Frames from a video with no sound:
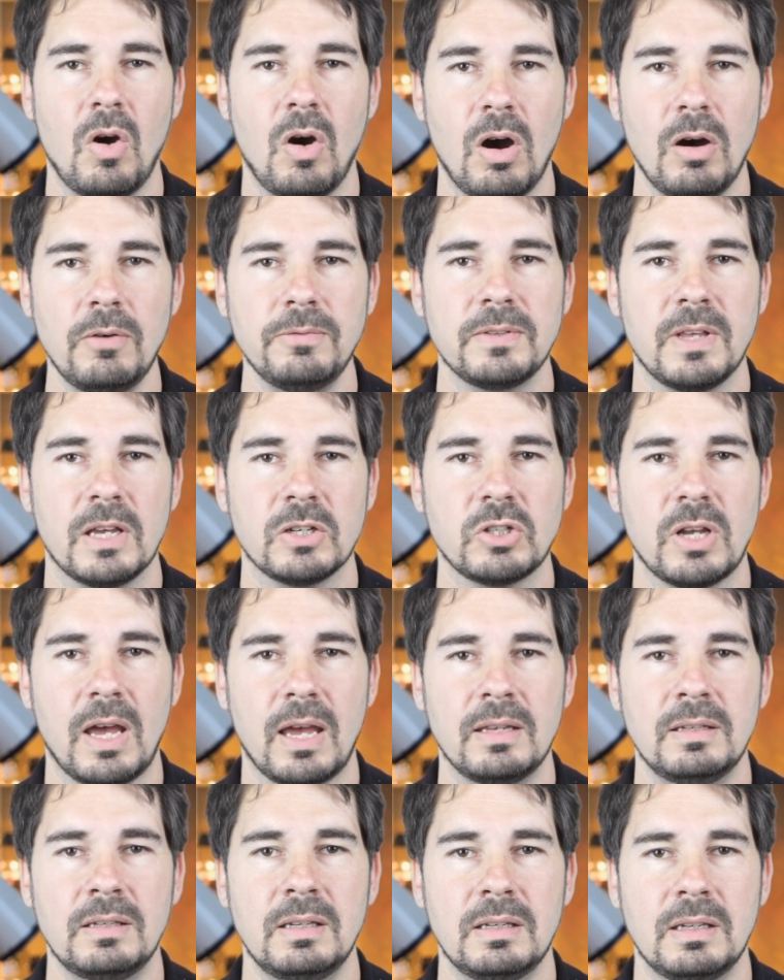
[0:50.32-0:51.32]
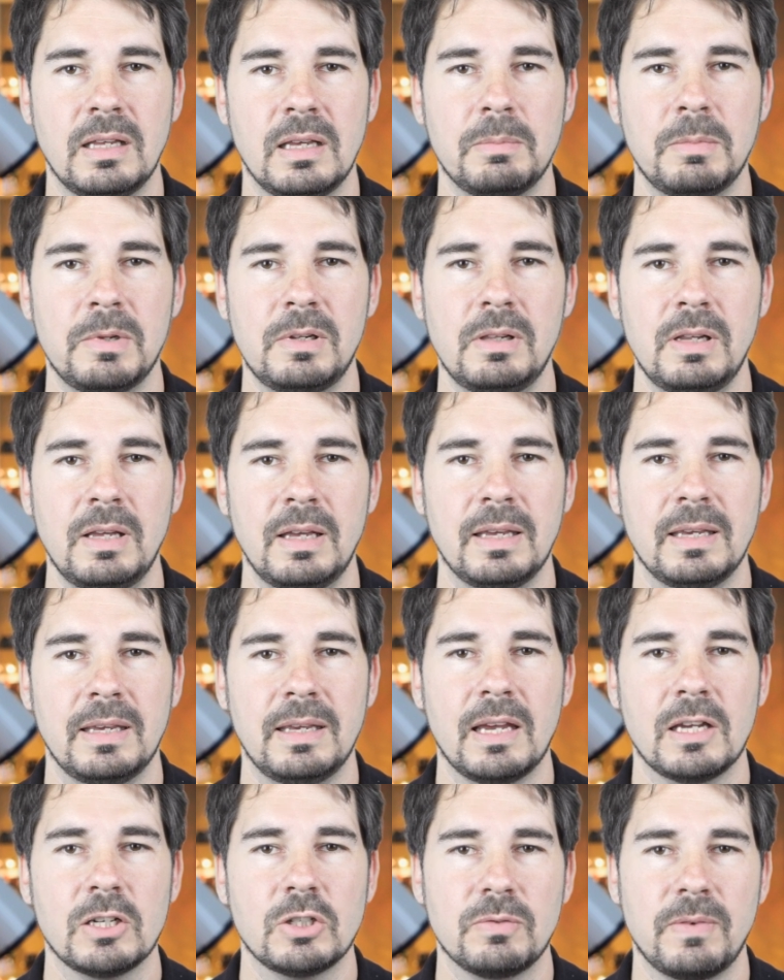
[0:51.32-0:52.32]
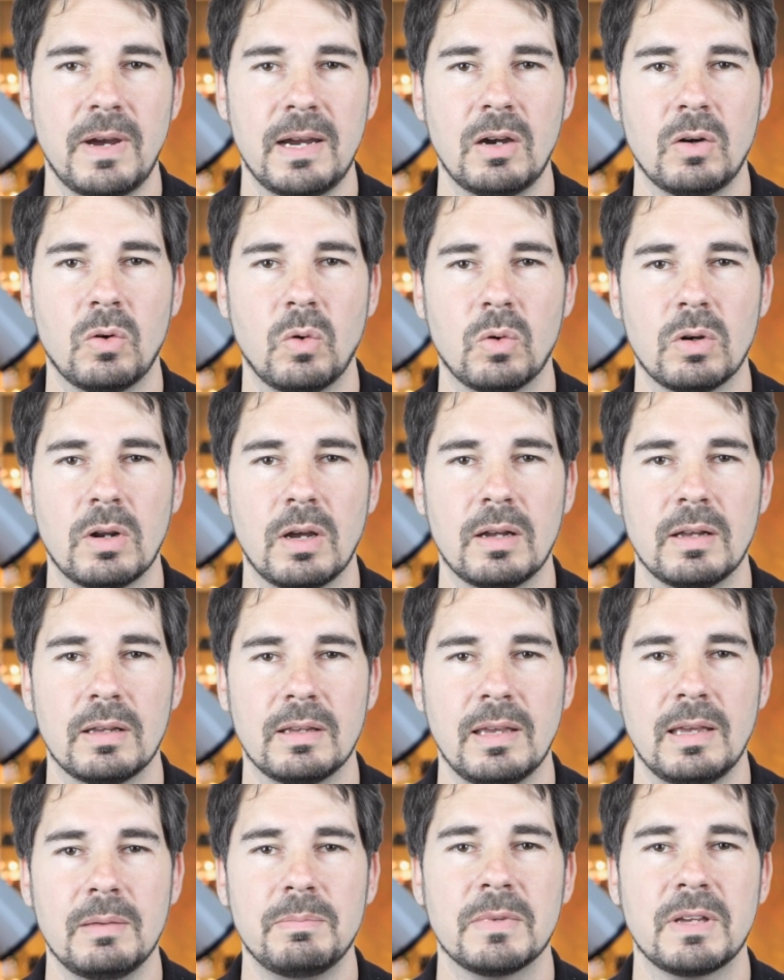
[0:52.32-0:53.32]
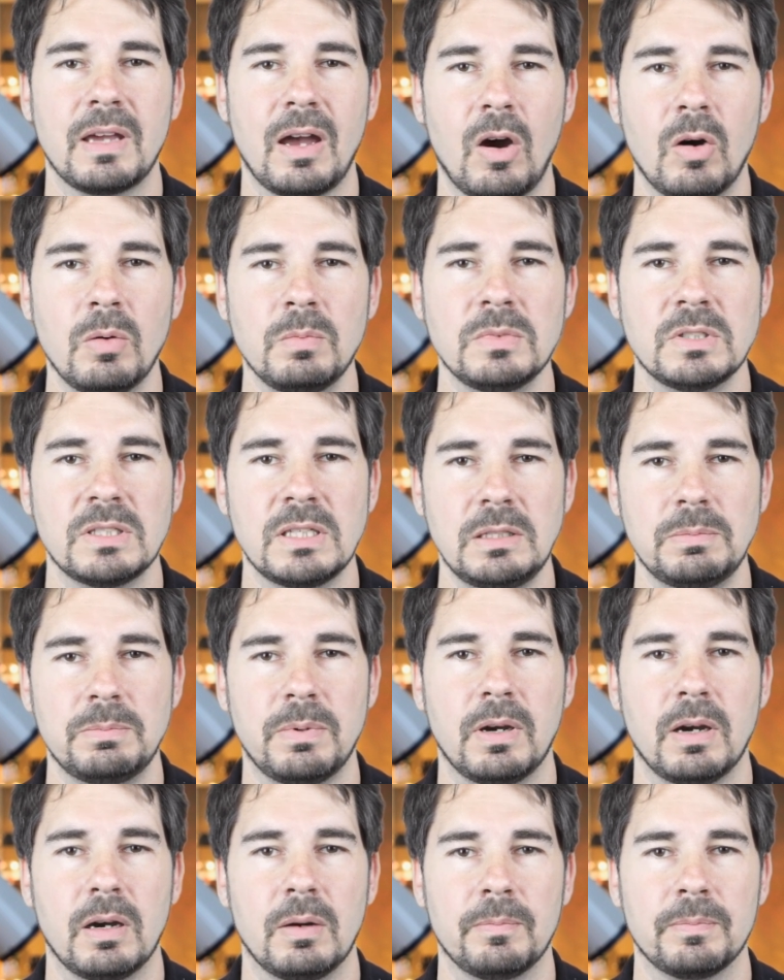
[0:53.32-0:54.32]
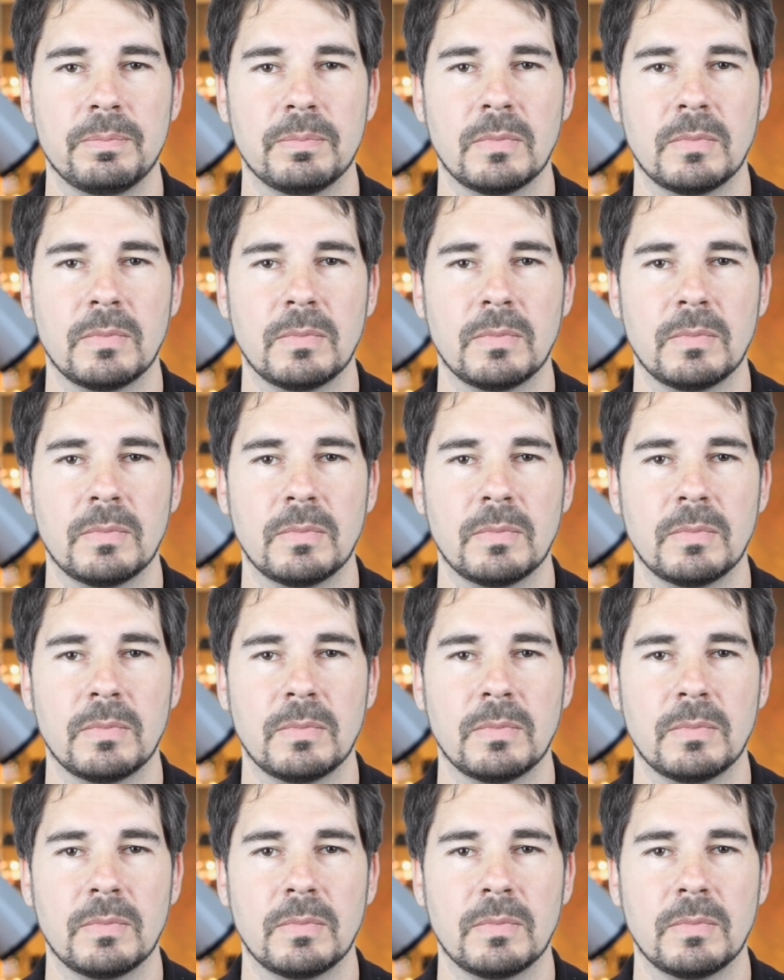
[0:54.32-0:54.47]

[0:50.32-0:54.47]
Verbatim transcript: Oft erscheinen die Nebel eher schwach oder eben kaum sichtbar